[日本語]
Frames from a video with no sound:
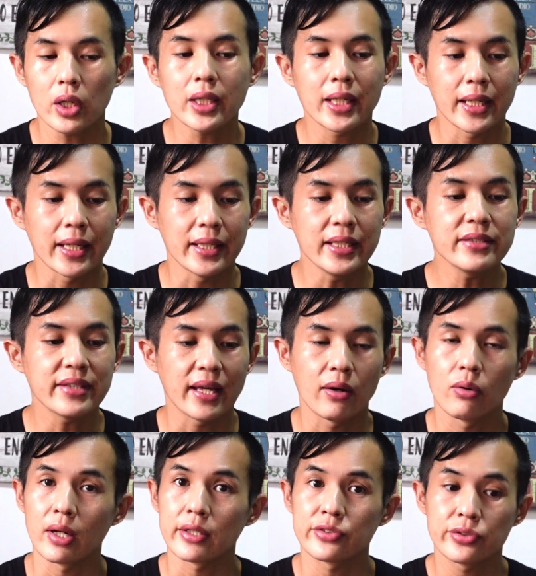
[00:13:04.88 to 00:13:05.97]
れでね、以前
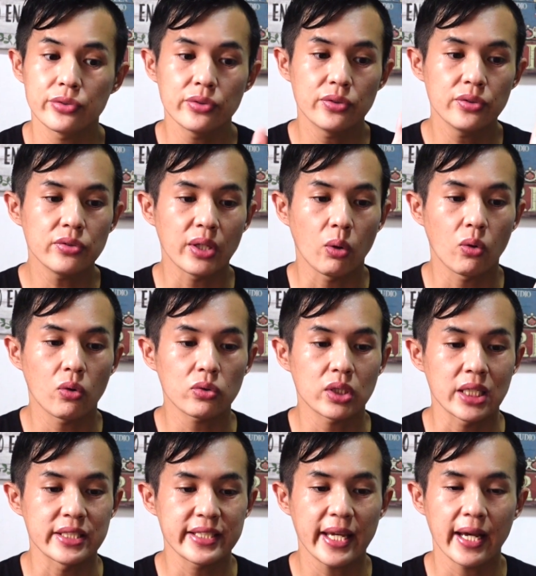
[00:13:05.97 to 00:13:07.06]
ほら、スールーで起こっ
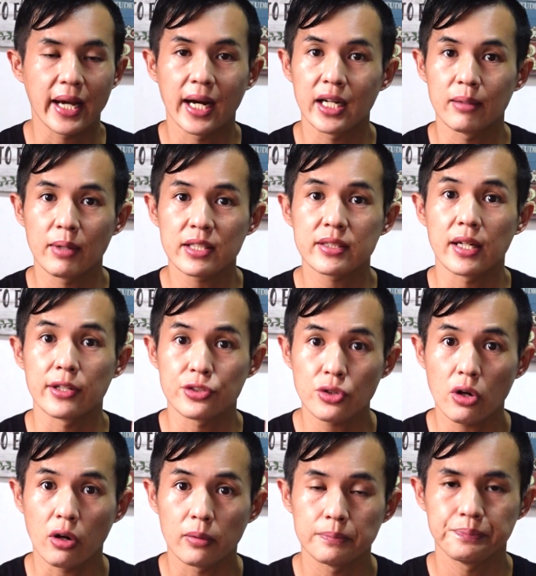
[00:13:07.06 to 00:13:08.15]
た事件ありましたでしょ